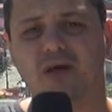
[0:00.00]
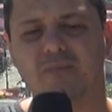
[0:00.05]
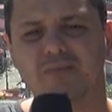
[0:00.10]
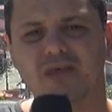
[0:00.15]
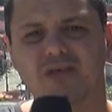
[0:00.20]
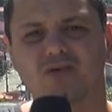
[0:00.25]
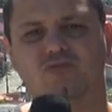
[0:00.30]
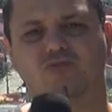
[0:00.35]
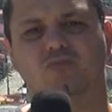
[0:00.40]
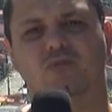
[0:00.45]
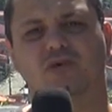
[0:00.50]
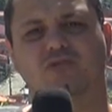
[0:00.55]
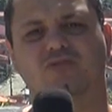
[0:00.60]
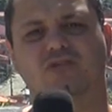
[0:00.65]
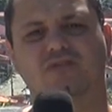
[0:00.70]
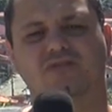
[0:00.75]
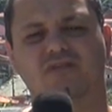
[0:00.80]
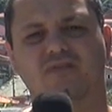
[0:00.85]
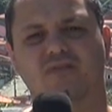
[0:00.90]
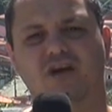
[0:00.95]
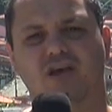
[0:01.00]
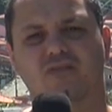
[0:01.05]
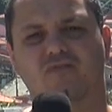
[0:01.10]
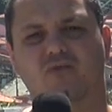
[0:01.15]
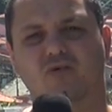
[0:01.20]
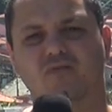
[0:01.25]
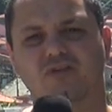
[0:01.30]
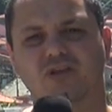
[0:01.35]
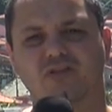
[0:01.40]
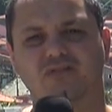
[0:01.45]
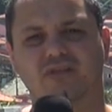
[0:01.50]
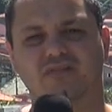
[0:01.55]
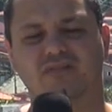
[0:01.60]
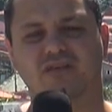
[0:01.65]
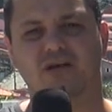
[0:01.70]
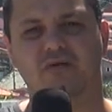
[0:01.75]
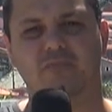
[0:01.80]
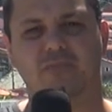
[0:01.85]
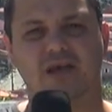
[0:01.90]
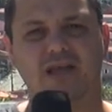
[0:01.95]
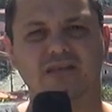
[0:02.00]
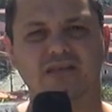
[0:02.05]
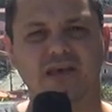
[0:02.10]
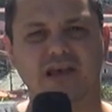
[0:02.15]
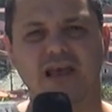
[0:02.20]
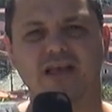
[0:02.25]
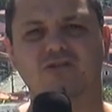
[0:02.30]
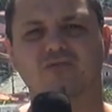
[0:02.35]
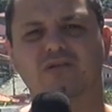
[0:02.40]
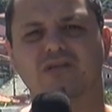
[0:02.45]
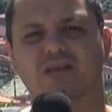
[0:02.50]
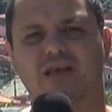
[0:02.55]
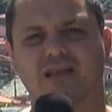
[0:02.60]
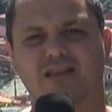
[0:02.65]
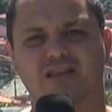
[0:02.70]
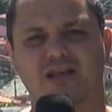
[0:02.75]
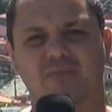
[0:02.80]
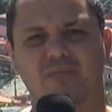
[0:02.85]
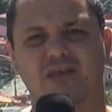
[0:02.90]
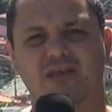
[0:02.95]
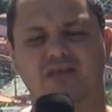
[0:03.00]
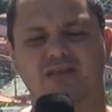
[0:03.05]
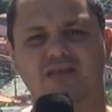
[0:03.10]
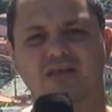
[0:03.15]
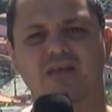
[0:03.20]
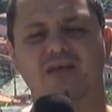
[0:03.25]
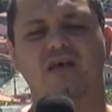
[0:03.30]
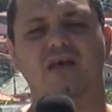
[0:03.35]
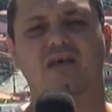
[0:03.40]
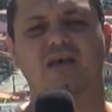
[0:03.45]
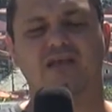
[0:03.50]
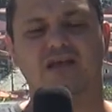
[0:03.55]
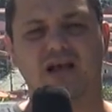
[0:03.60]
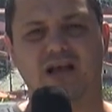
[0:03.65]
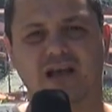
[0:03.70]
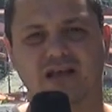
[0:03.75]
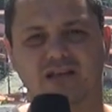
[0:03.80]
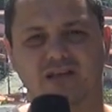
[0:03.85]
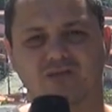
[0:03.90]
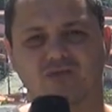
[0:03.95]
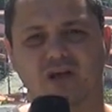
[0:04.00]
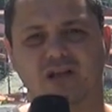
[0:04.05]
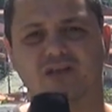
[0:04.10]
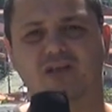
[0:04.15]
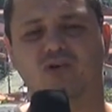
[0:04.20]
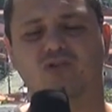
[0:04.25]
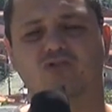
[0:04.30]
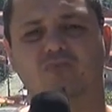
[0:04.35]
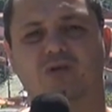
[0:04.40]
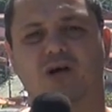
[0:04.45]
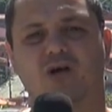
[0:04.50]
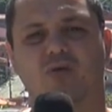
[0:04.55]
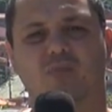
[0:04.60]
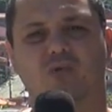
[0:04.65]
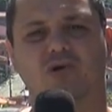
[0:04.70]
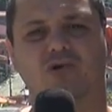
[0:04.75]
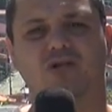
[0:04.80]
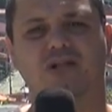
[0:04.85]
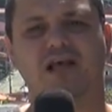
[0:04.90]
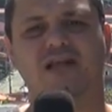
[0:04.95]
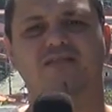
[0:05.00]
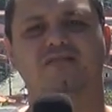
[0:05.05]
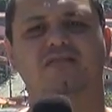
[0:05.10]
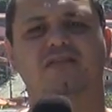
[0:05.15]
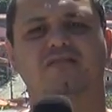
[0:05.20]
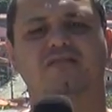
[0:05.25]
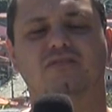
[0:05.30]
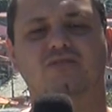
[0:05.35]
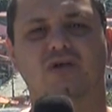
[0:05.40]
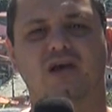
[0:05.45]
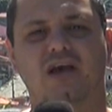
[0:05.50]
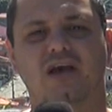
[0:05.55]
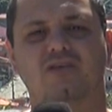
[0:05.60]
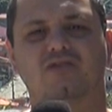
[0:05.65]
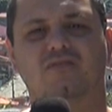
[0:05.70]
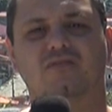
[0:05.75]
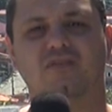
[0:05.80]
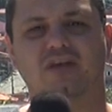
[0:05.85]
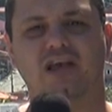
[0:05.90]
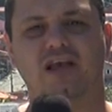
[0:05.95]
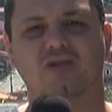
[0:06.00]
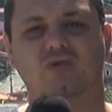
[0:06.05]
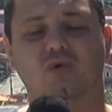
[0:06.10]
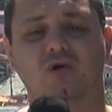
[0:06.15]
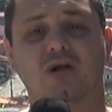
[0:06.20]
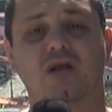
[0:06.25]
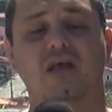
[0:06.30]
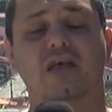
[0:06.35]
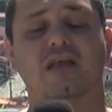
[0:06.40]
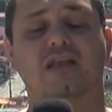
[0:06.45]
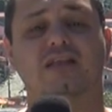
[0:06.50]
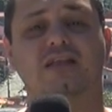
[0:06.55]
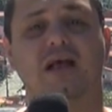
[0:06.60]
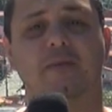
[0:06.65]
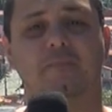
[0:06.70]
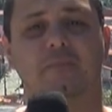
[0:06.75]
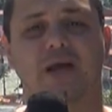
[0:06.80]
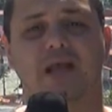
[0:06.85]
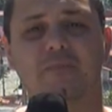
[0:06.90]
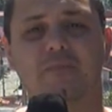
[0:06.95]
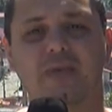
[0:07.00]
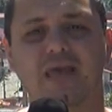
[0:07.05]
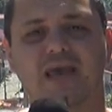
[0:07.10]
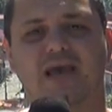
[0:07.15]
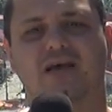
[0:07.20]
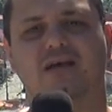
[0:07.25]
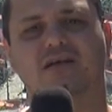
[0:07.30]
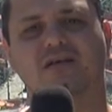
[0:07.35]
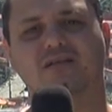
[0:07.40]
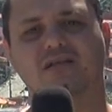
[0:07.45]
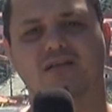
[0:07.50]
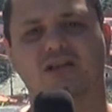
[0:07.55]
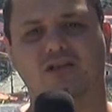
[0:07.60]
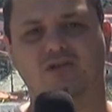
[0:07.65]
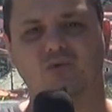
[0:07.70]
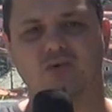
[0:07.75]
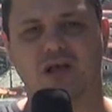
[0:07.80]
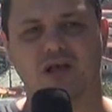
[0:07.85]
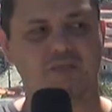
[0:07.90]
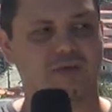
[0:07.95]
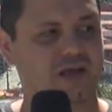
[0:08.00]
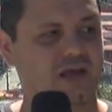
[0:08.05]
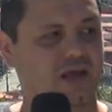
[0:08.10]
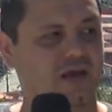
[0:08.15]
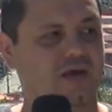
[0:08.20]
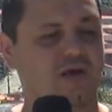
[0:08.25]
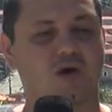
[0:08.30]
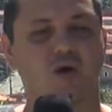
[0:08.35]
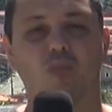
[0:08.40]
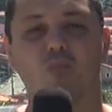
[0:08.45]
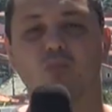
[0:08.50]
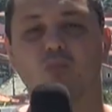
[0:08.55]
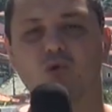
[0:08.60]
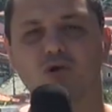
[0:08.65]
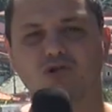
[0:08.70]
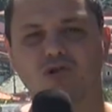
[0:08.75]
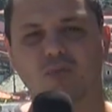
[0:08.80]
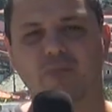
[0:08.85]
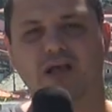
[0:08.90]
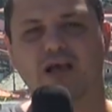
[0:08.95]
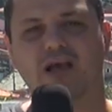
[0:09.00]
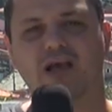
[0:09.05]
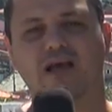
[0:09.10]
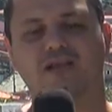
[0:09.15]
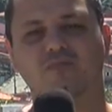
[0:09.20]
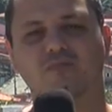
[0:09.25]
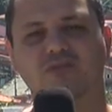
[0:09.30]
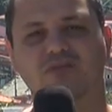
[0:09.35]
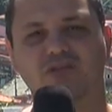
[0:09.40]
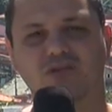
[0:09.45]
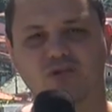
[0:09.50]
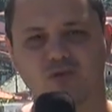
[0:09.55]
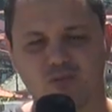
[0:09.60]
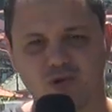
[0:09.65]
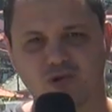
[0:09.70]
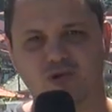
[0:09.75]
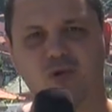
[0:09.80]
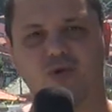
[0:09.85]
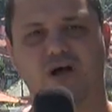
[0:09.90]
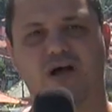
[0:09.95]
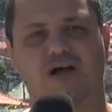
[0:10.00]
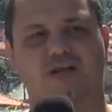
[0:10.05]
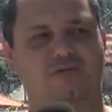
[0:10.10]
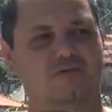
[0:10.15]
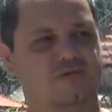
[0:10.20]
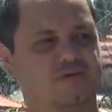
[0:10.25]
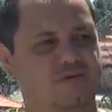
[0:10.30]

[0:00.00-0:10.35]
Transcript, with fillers: amigos meus que estiveram envolvidos nessa campanha, direto ou indiretamente, e agradeço a Deus pela oportunidade de ter sido eleito vereador na primeira candidatura minha. Muito obrigado, me sinto muito honrado.